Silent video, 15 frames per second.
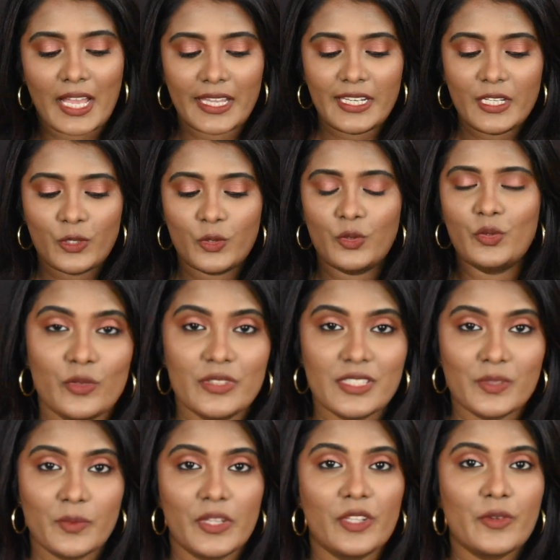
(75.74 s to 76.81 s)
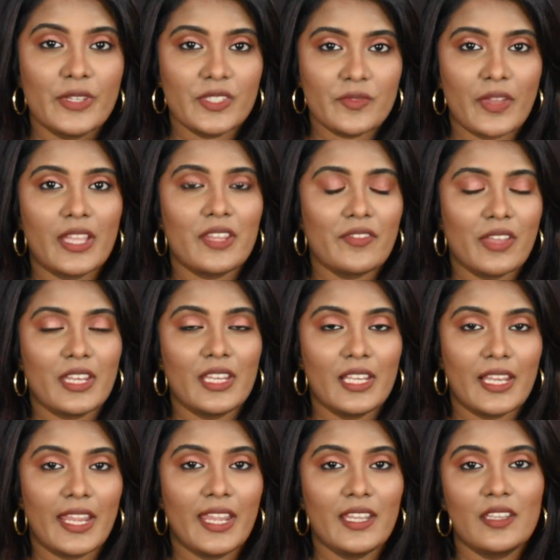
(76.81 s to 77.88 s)
ஐ நோ திஸ் வீடியோ இஸ் வெரி வெரி
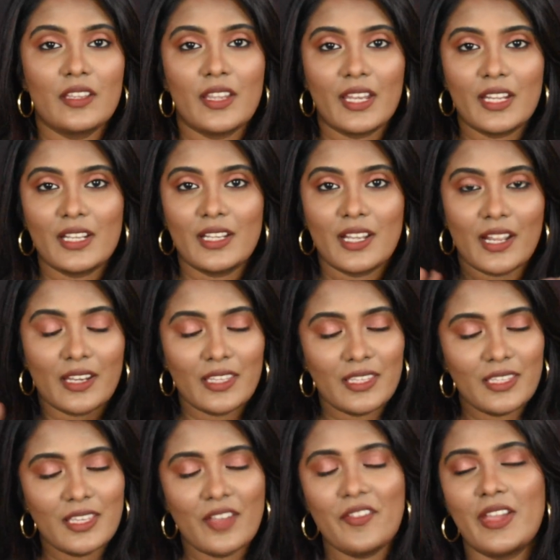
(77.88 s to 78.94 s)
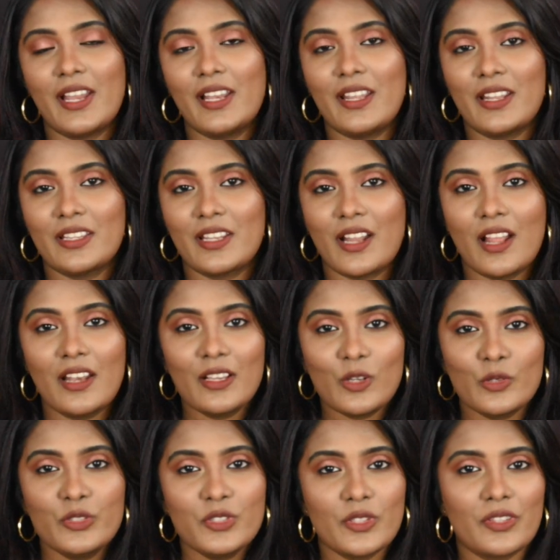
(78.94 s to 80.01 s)
லேட் எனக்கு நிறைய வேலை இருந்தனால
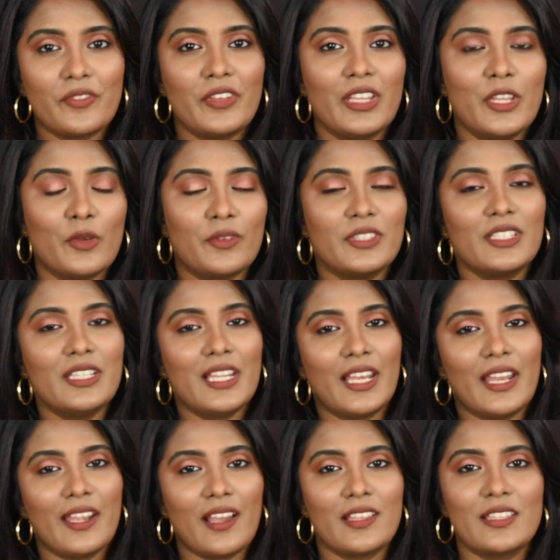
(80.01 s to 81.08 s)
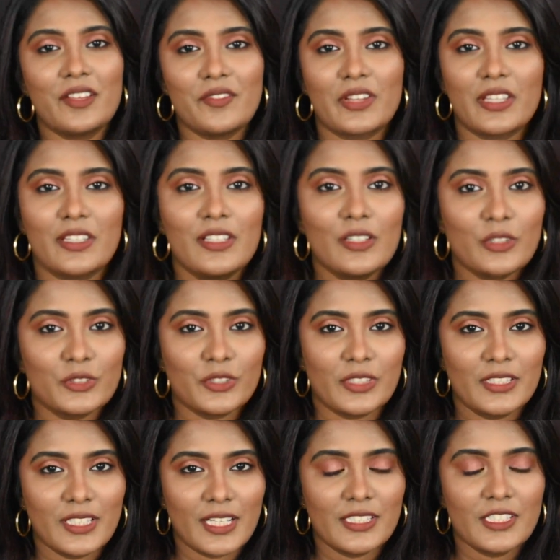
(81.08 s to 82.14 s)
கொஞ்சம் இந்த வீடியோ வந்து டிலேடாக தான் வருது கொஞ்சம்
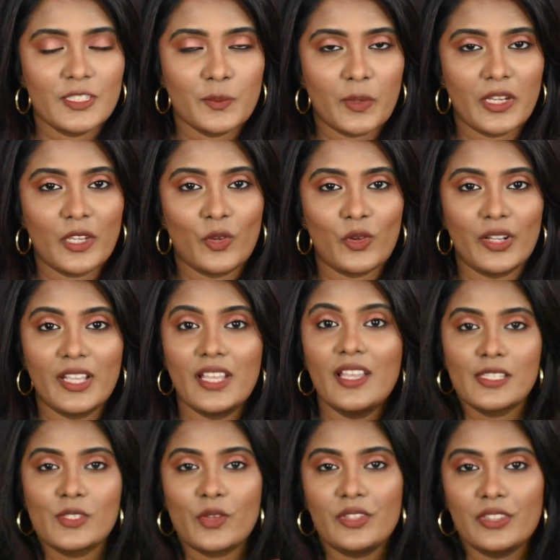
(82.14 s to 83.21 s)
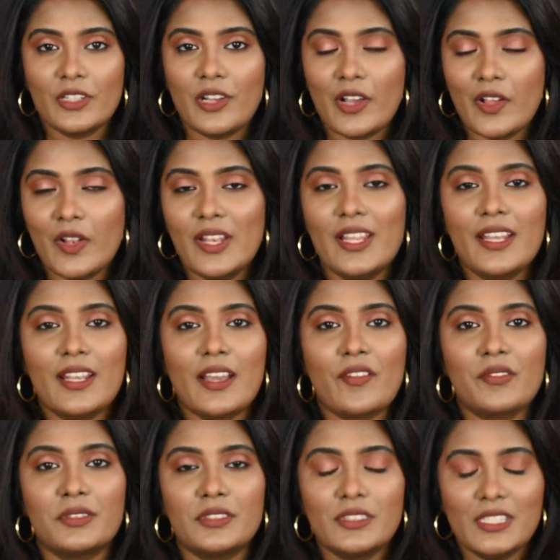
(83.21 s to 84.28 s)
அதுக்கு அட்ஜஸ்ட் பண்ணிக்கோங்க ஸோ இந்த ஹாலில்
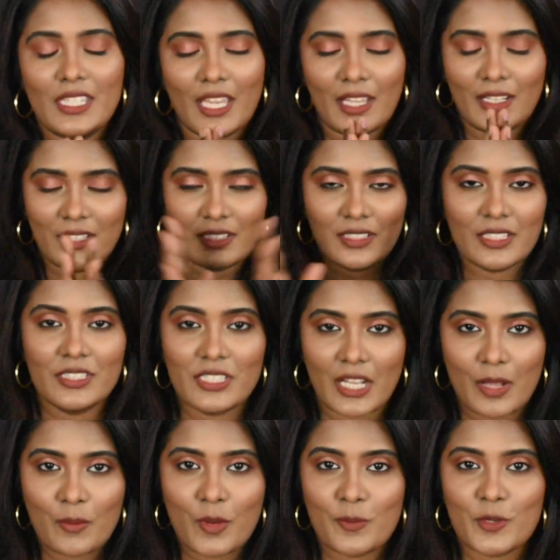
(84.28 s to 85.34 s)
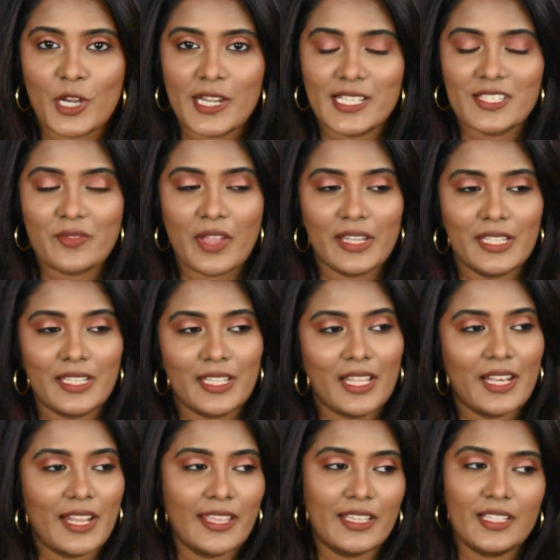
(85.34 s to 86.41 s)
நான் வந்து எக் எக்கச்சக்கமாக ப்ராடக்ட்ஸ்
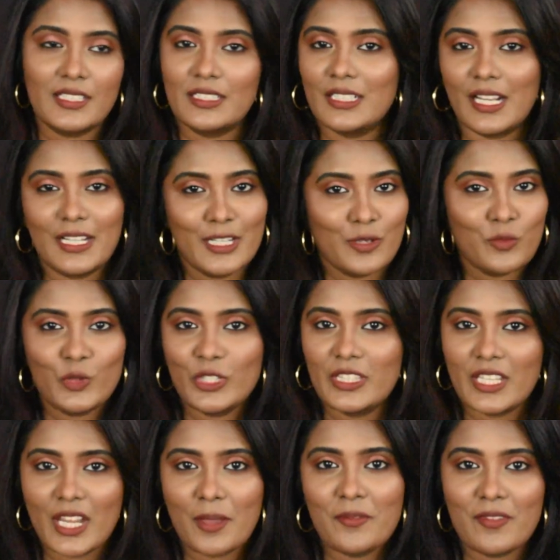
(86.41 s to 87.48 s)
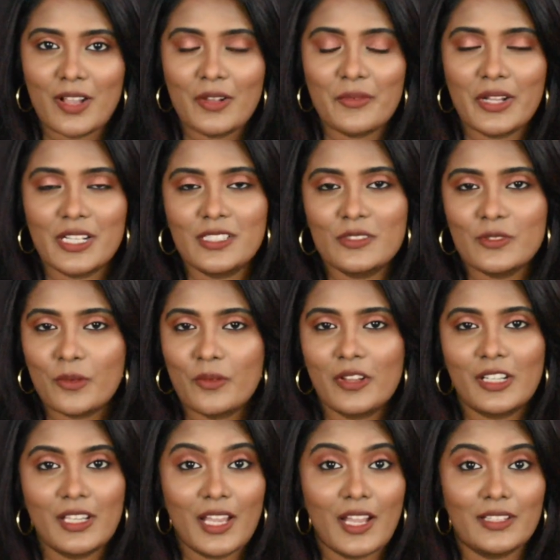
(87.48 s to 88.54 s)
வாங்கிட்டேன் லைக் கண்ணு மூணு தெரியாமல் வாங்குவாங்கன்னு
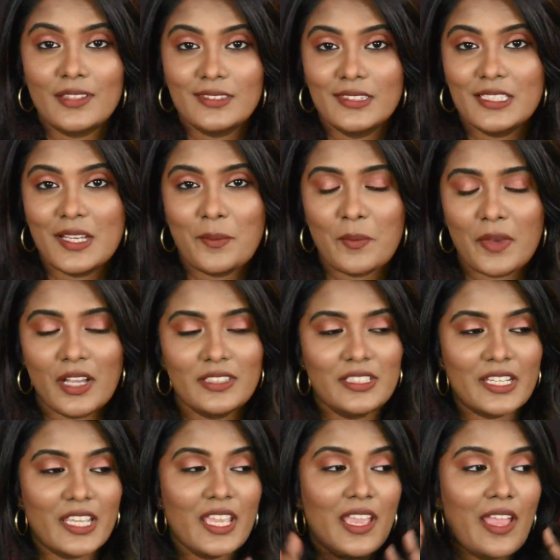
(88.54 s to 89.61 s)
சொல்லுவாங்க அந்த மாதிரி